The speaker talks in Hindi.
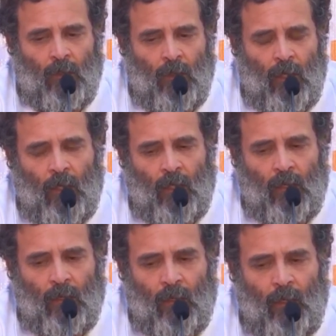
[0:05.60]
का
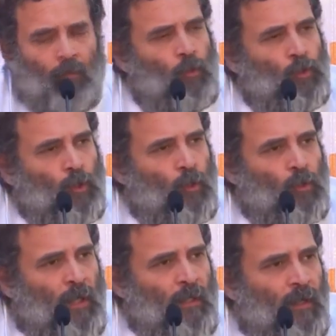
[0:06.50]
एवोल्यूशन
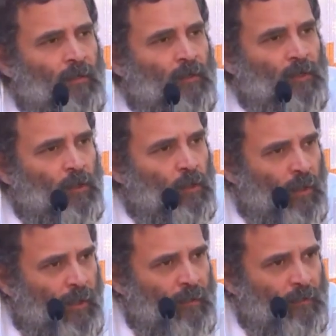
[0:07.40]
होता है ट्रांजिशन
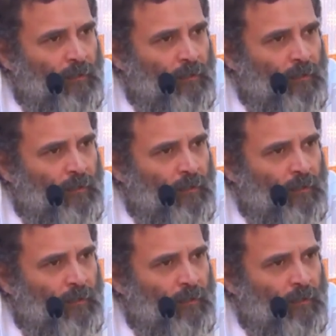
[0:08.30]
होता है